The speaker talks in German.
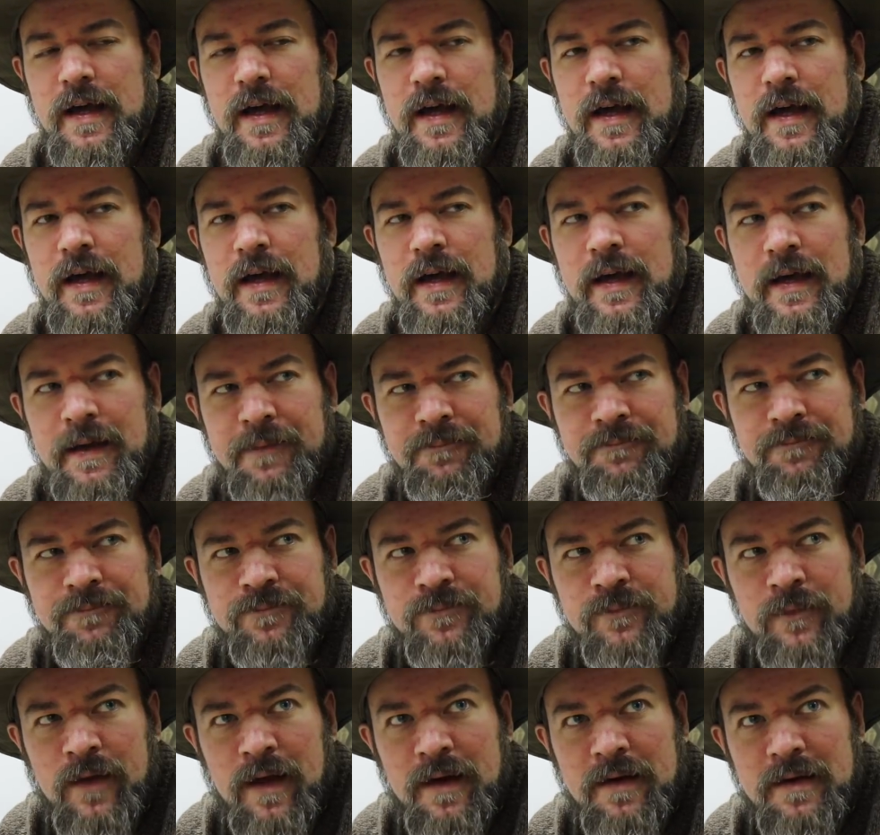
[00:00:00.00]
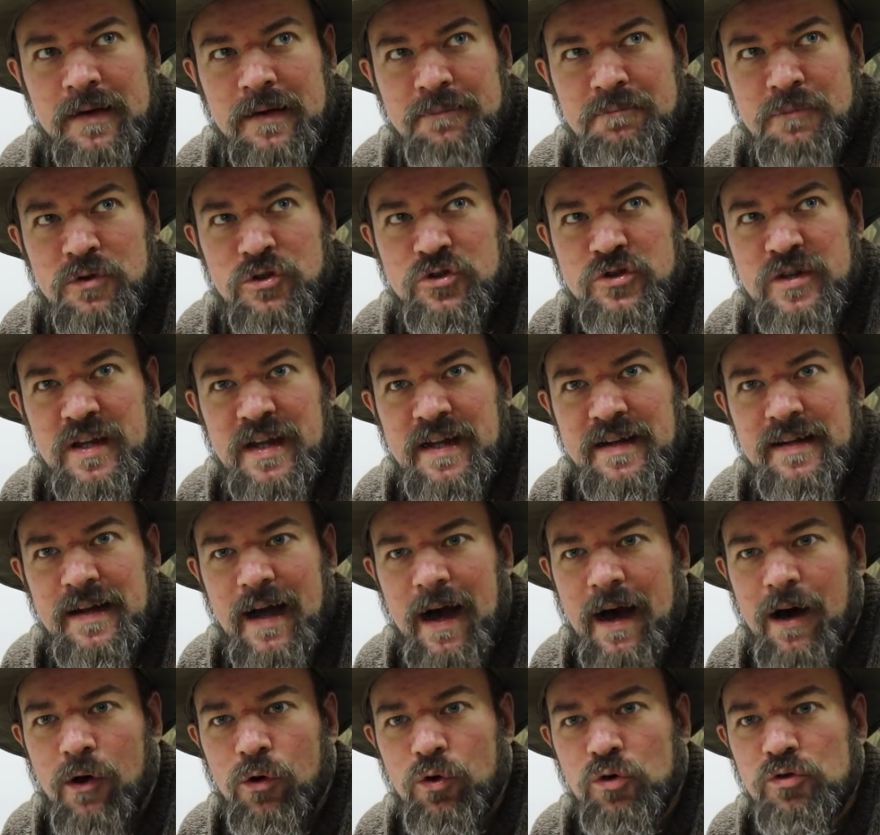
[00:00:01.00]
Ähm,
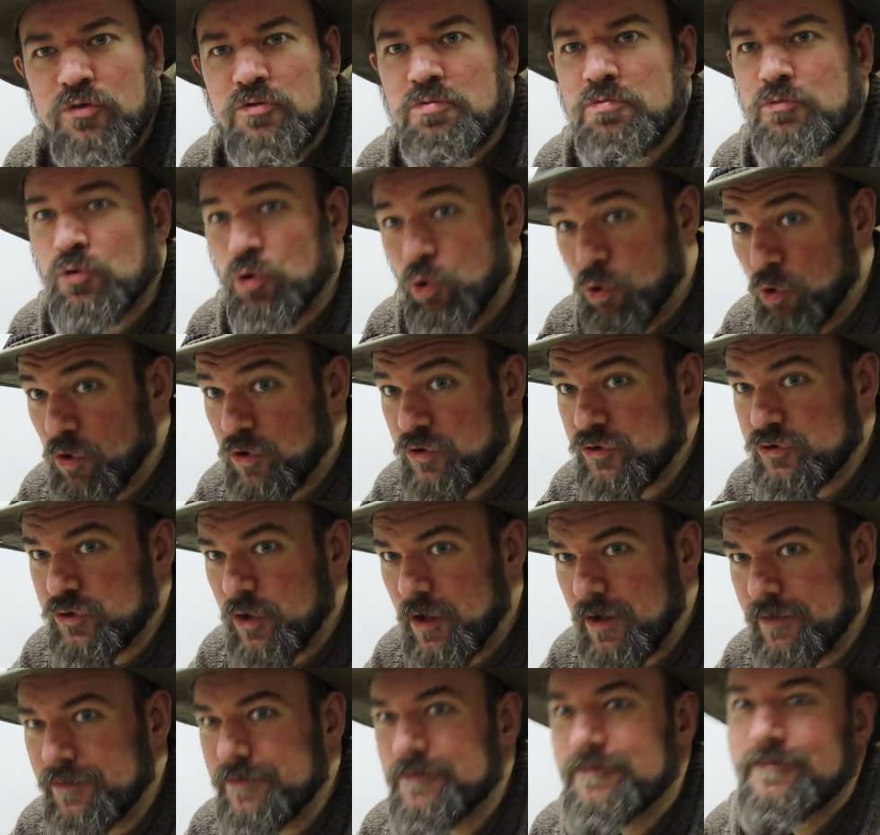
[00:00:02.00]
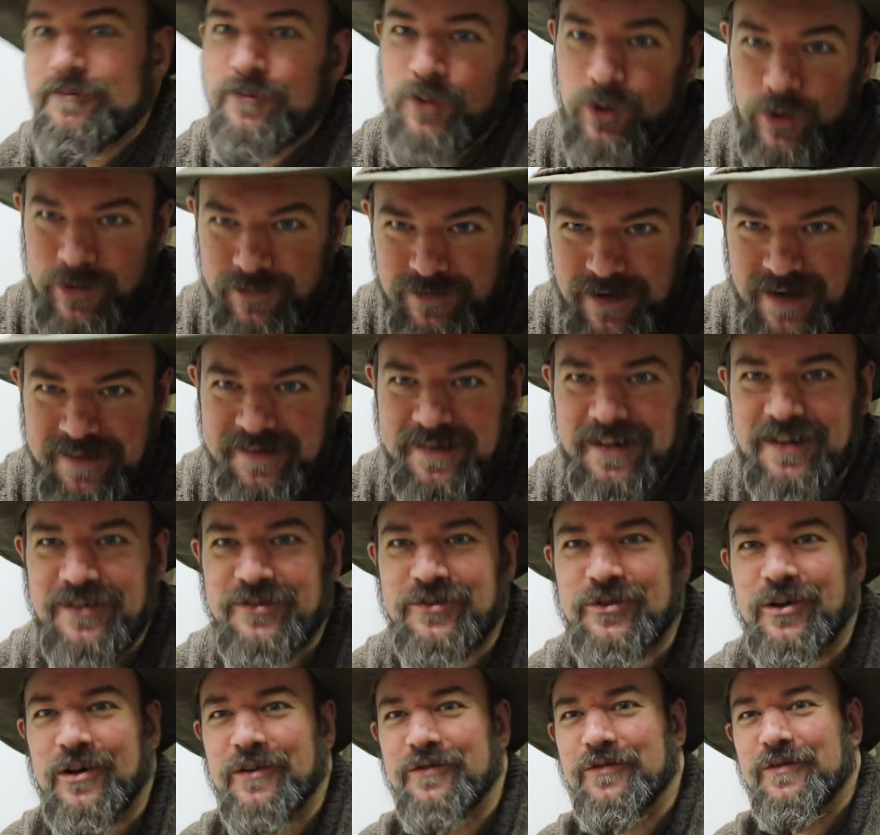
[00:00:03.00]
besteht aus Kohlenstoff und
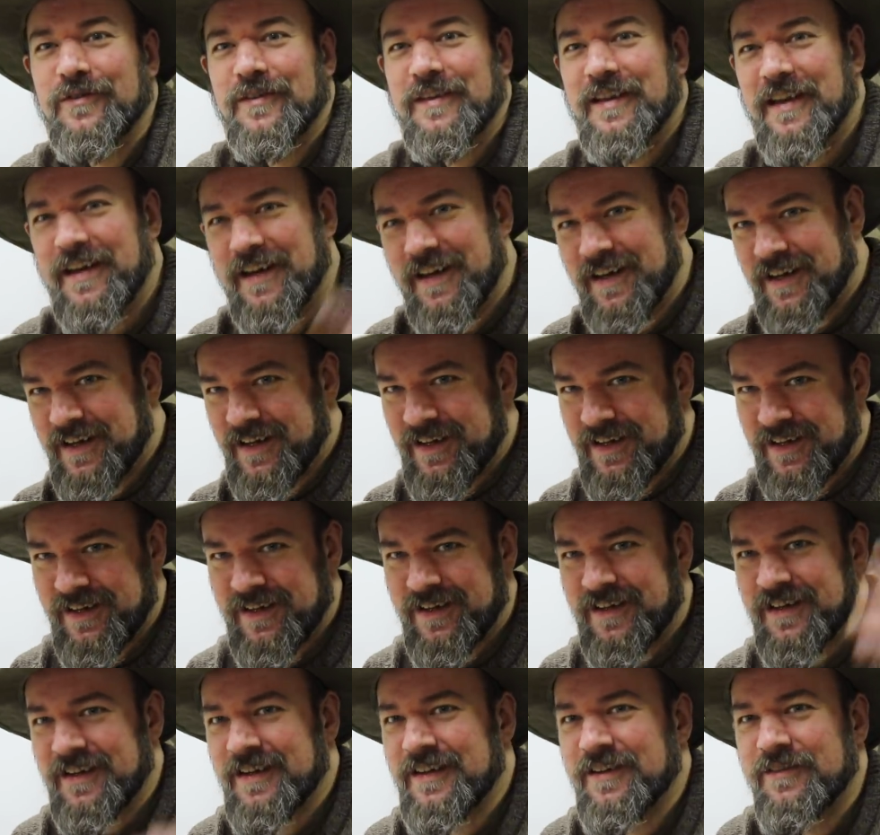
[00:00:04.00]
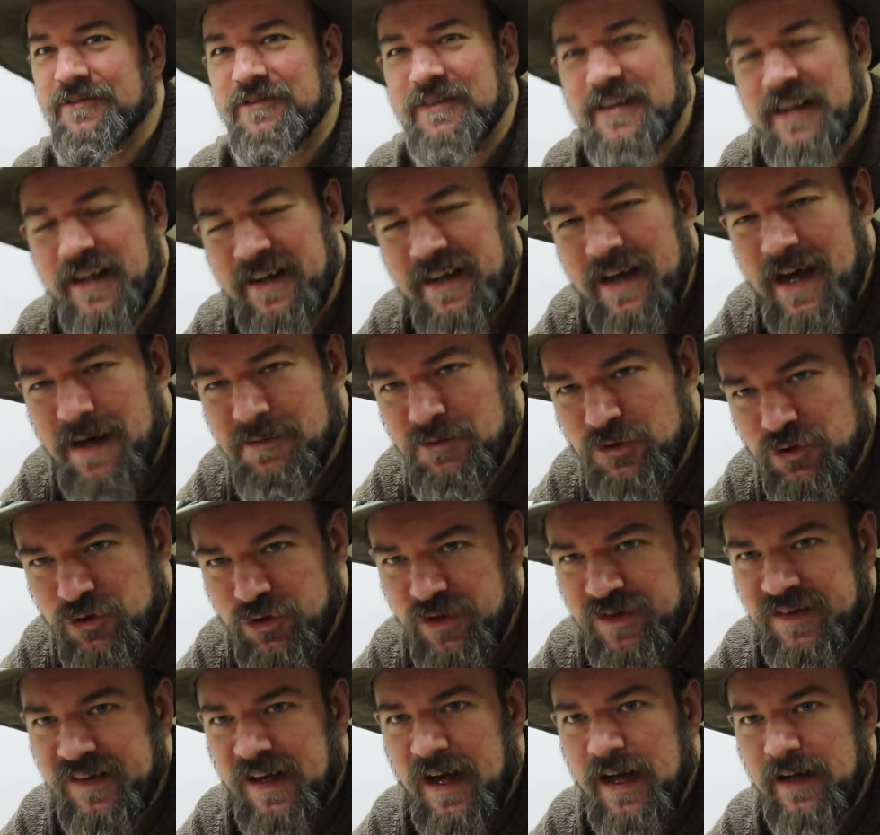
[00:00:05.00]
Wasserstoff. Yay! Wie der Name
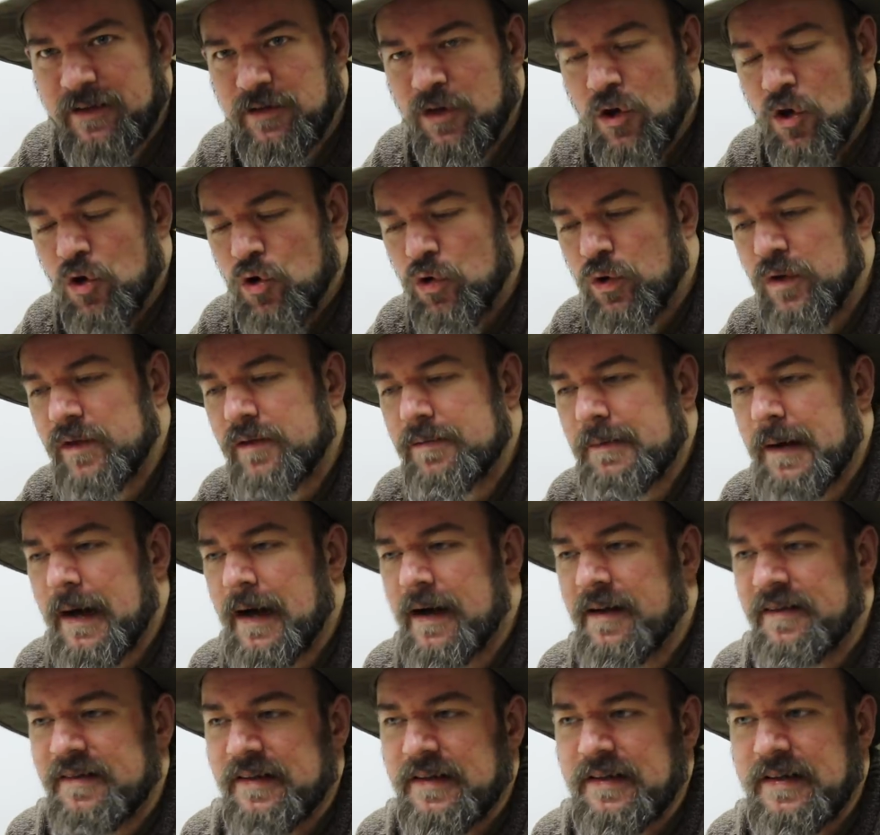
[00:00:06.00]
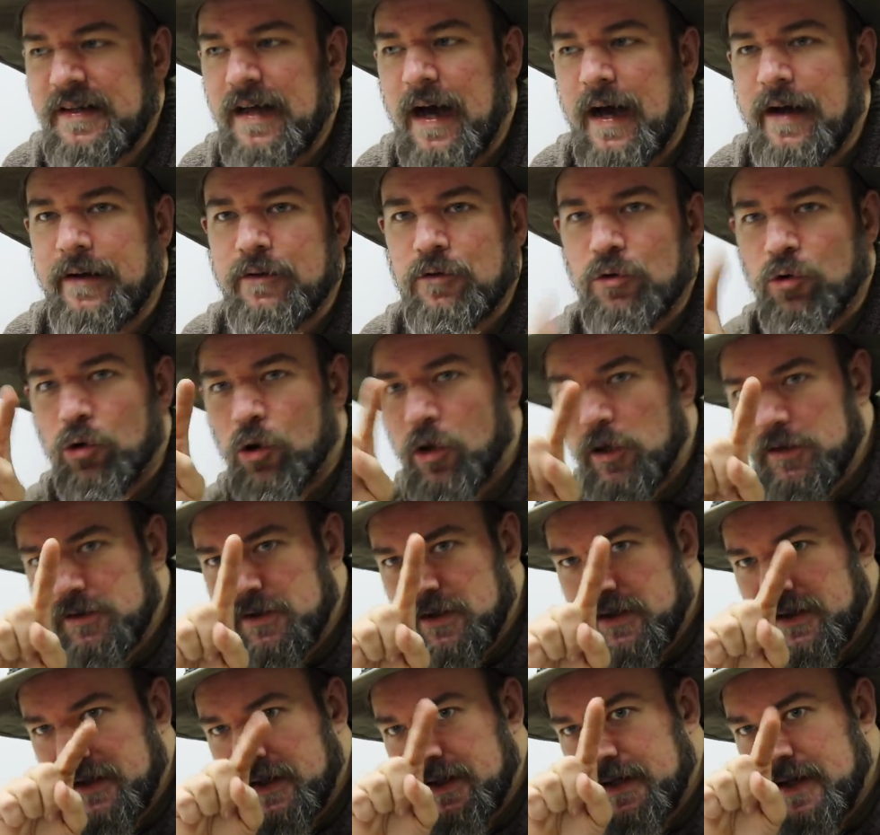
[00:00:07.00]
schon sagt. Und zwar sind die
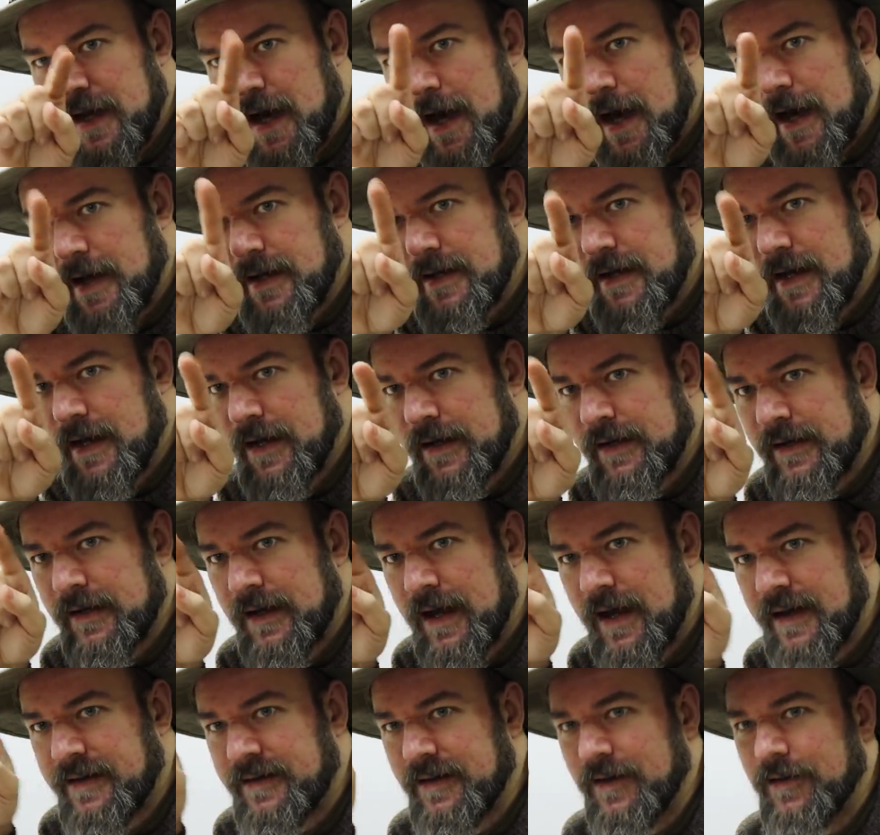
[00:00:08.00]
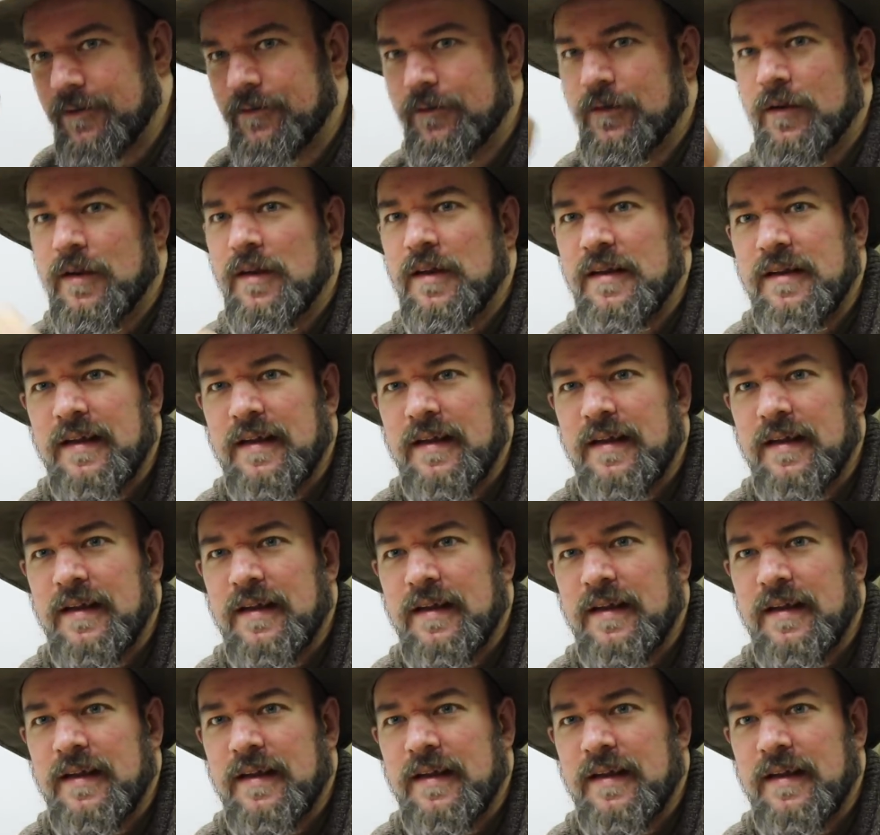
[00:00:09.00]
angeordnet in einer Kette.